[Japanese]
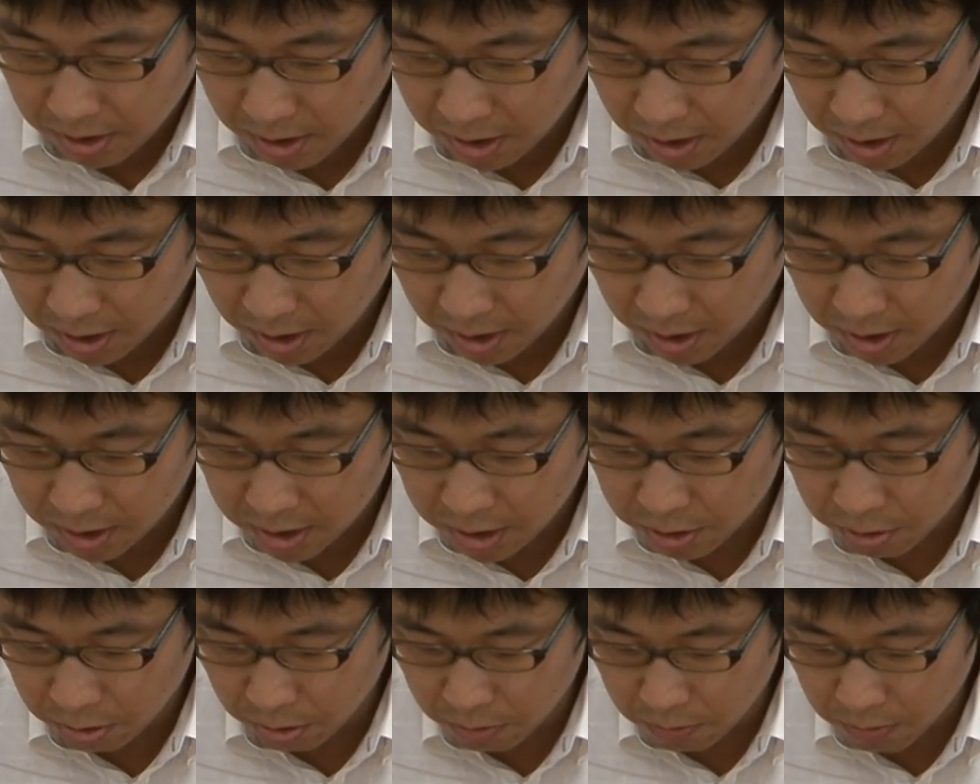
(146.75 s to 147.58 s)

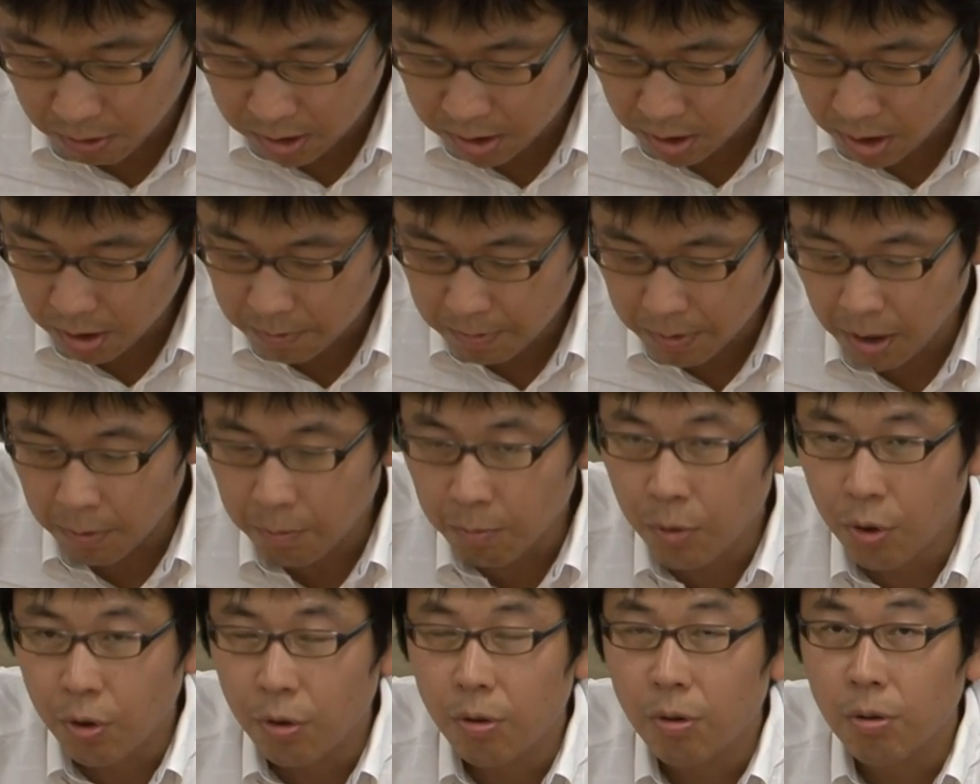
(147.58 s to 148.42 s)
えー、遺族は裁
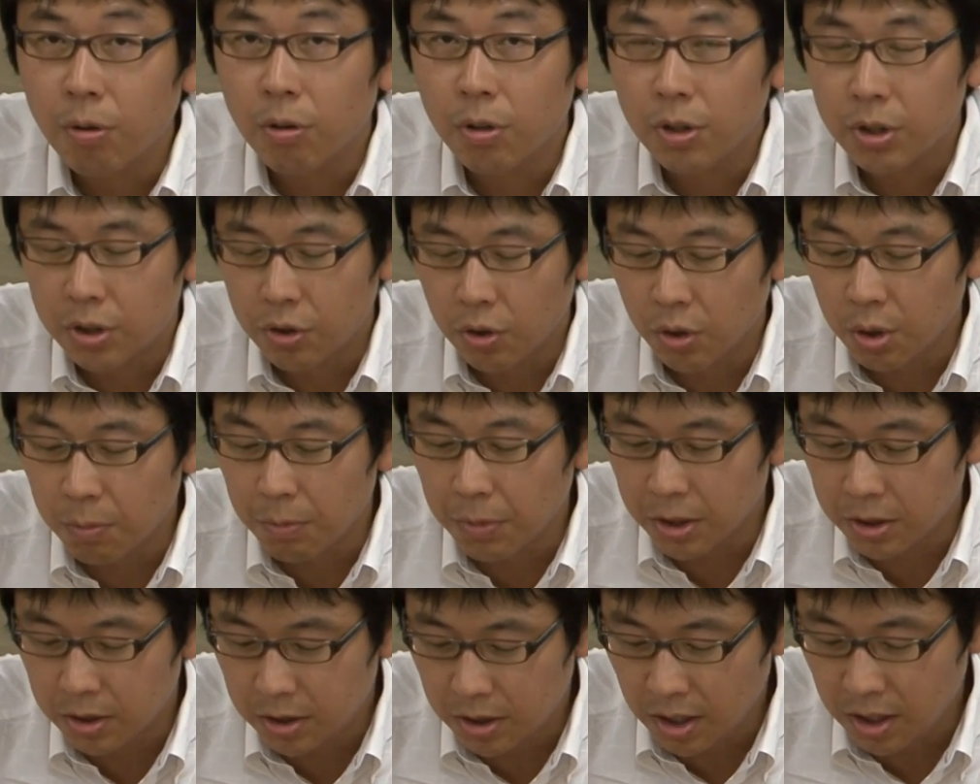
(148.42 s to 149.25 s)
判も起こしており
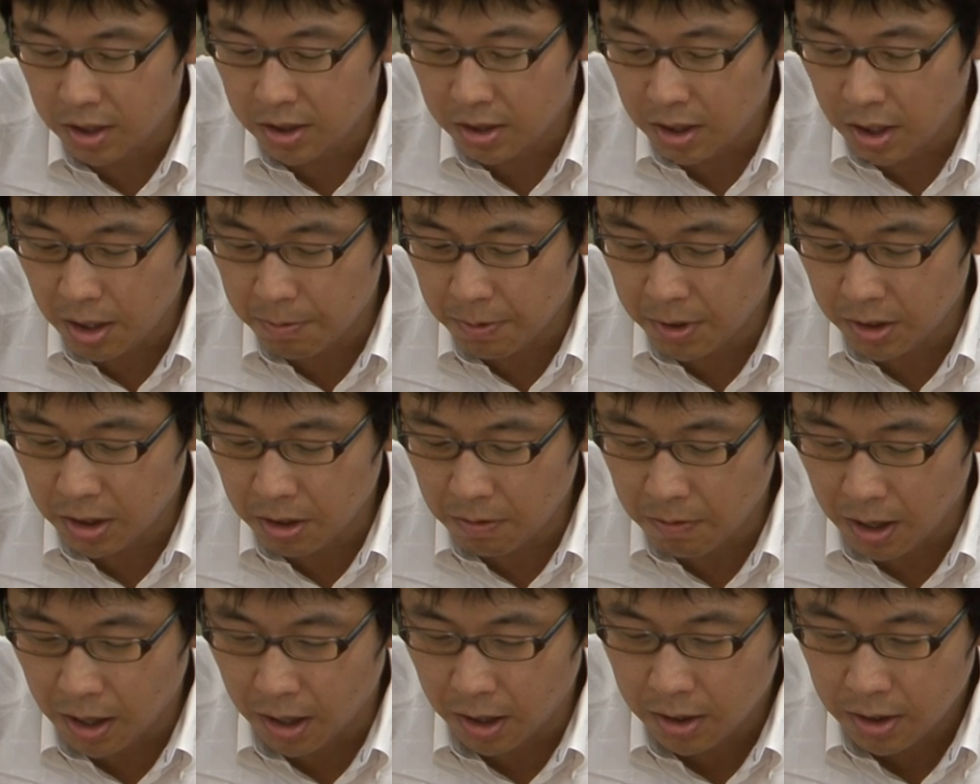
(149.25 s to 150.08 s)
まして、裁判
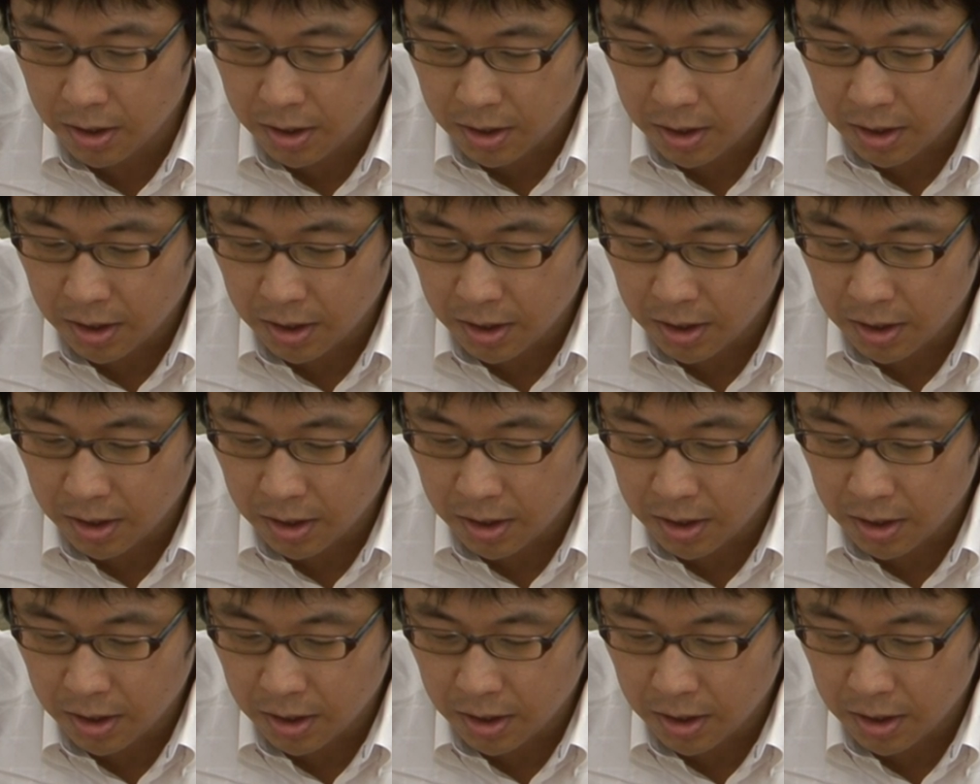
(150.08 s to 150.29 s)
では、